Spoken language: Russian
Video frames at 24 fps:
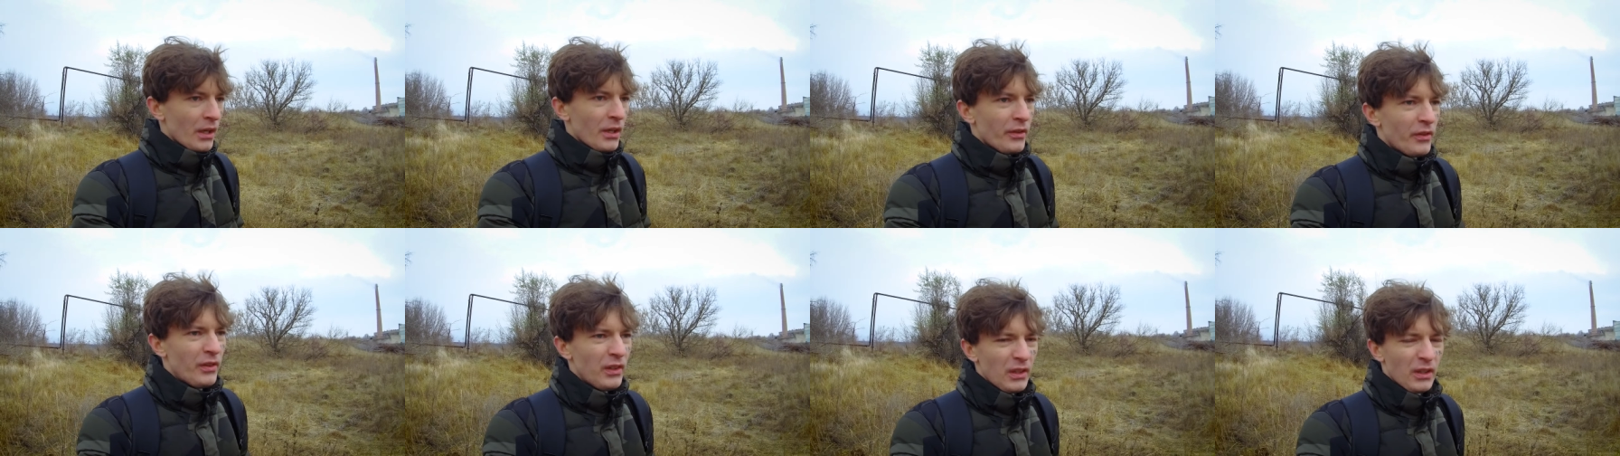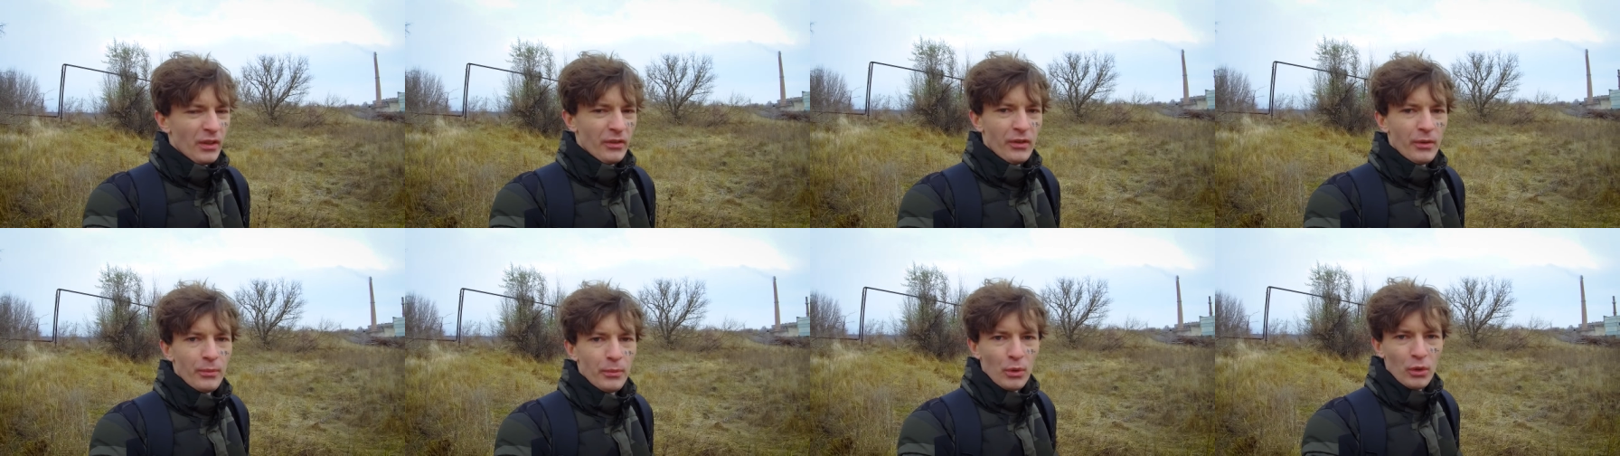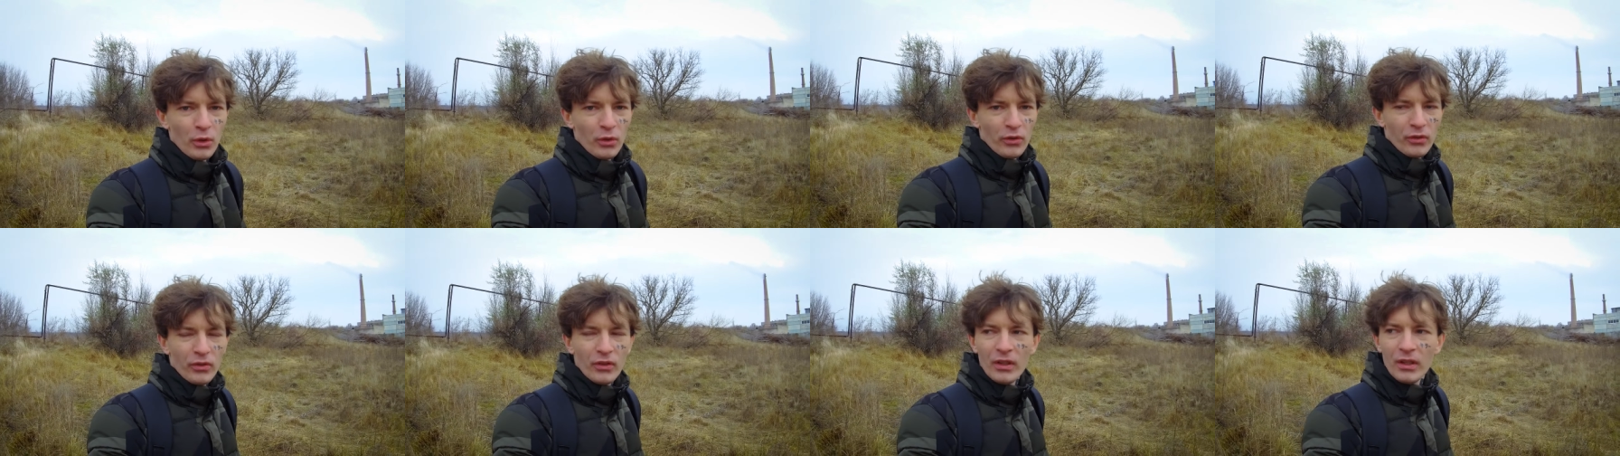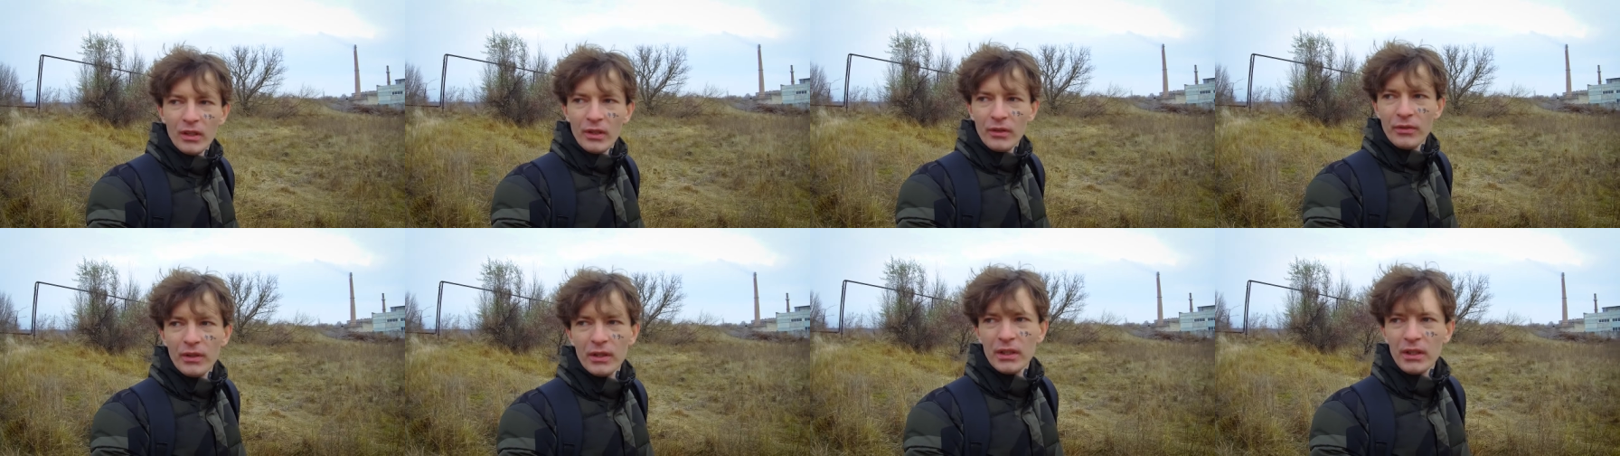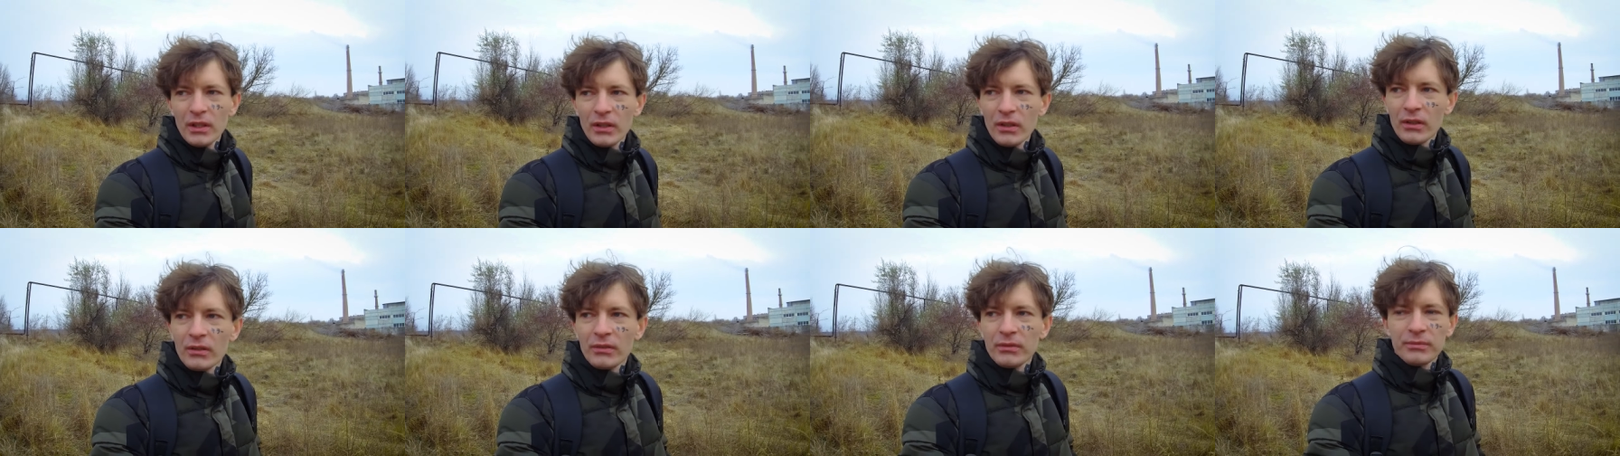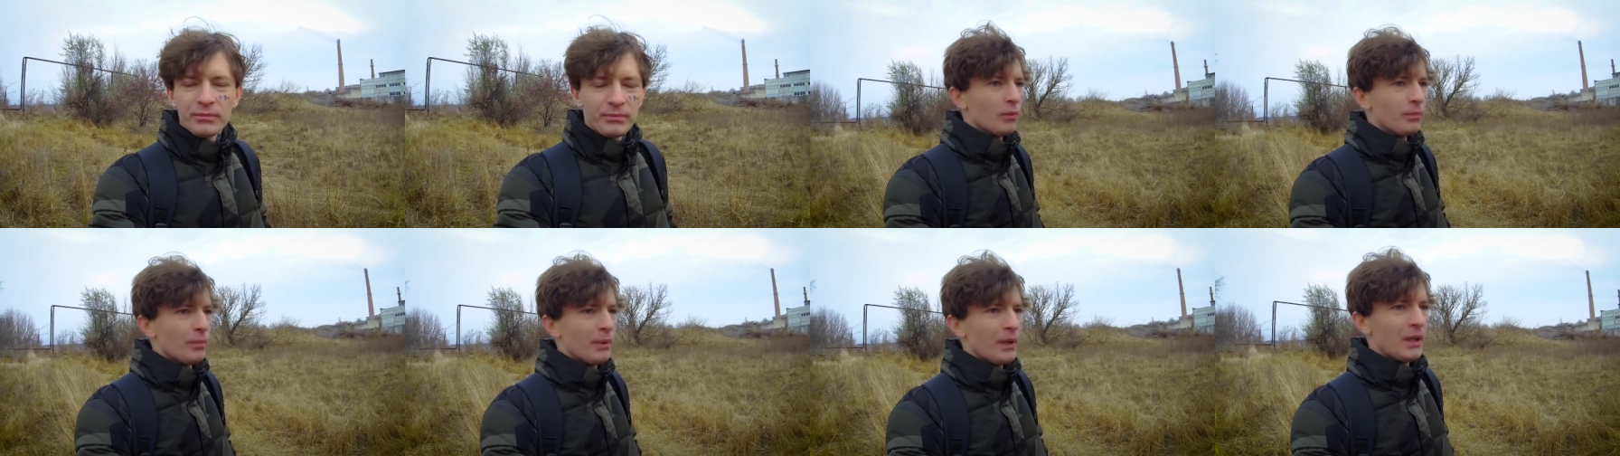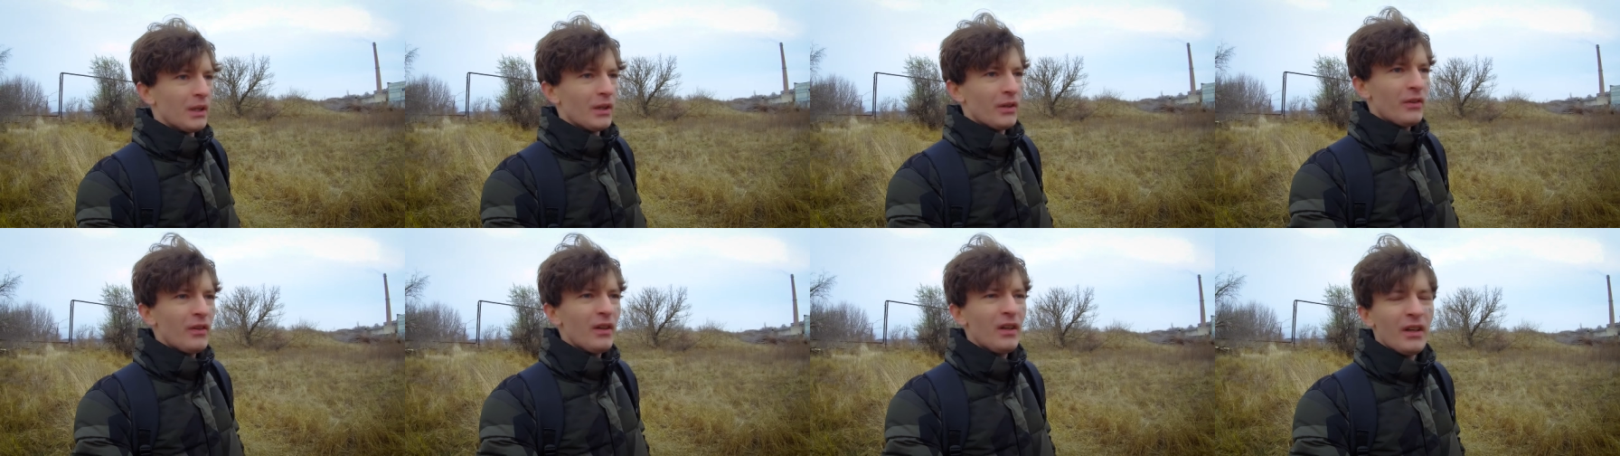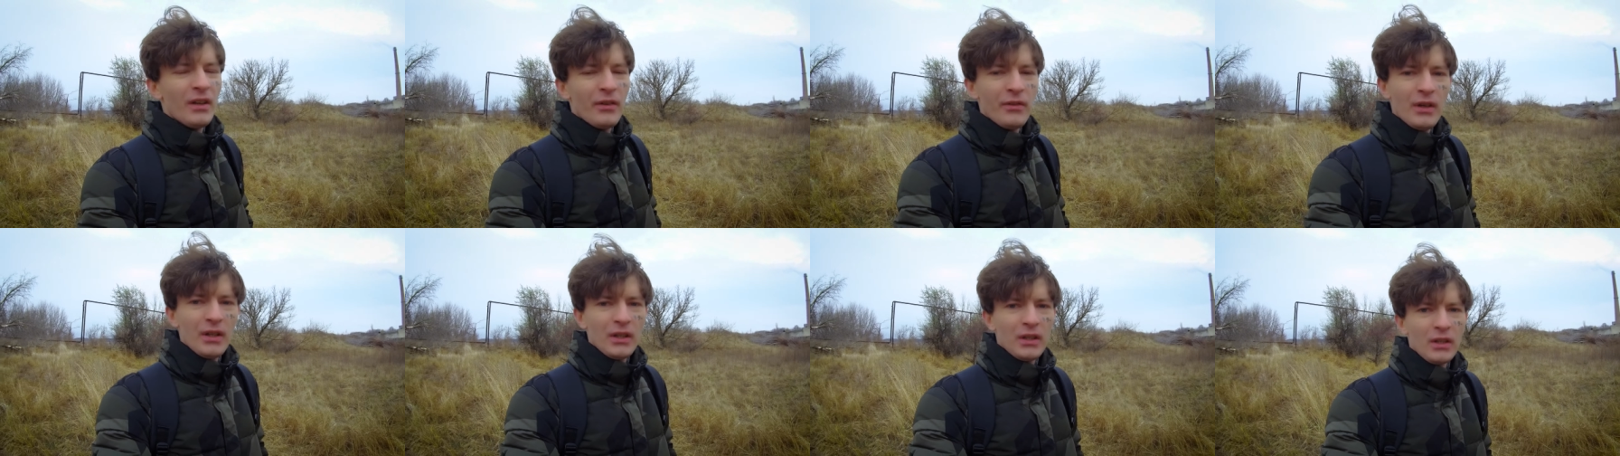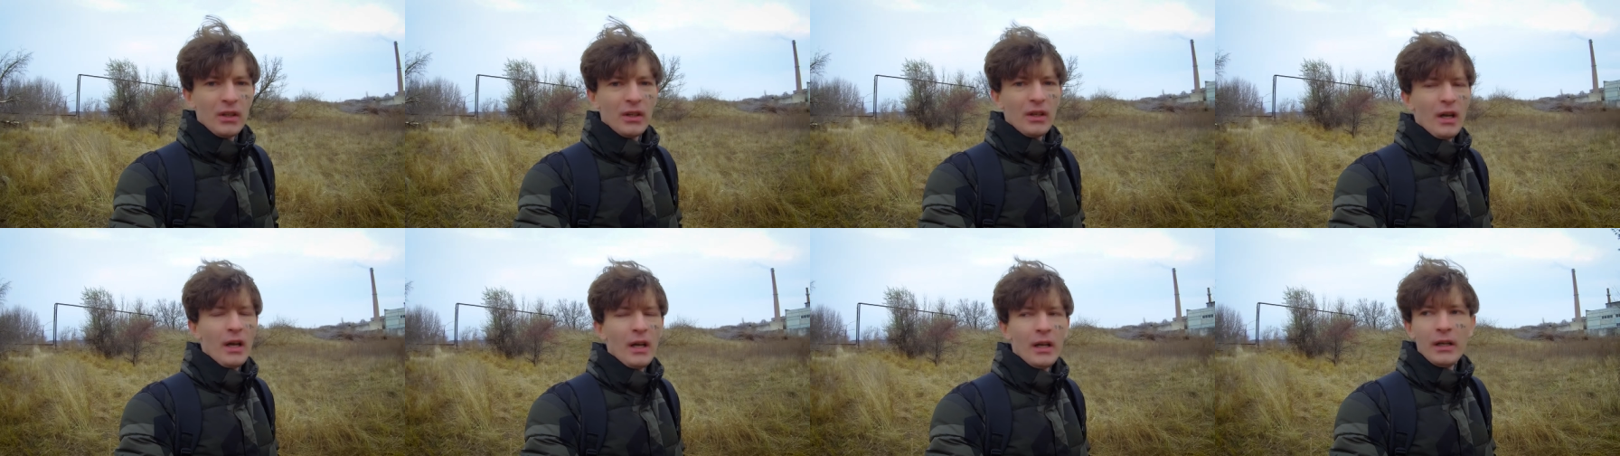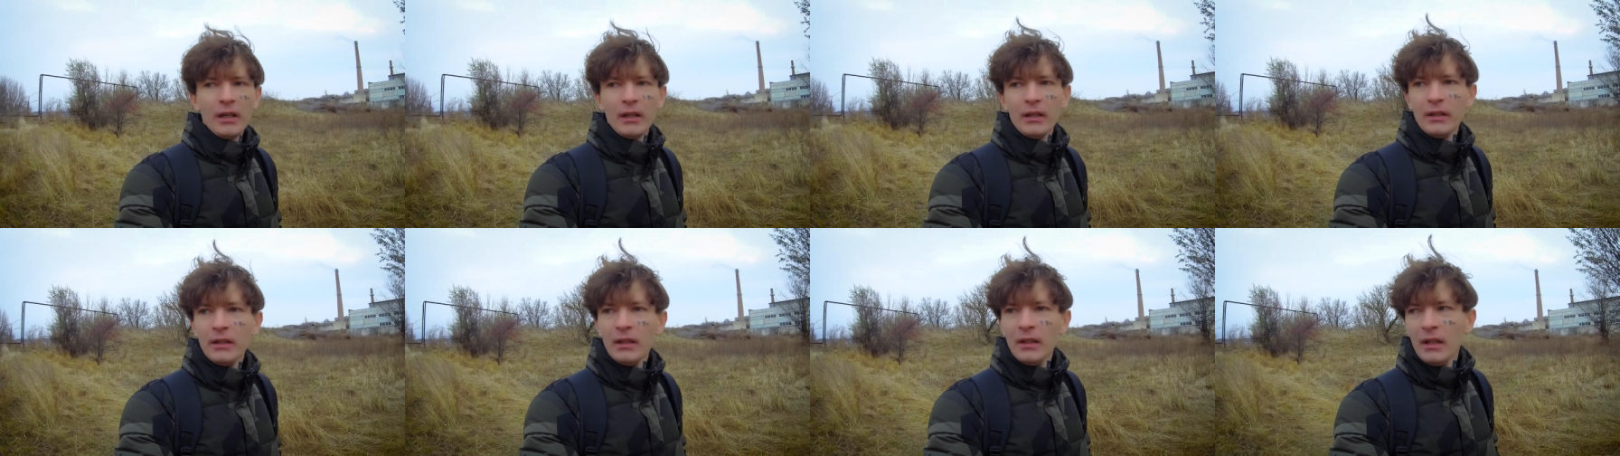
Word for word: Сильно замерз, сильный ветер. Блин, сильный ветер реально.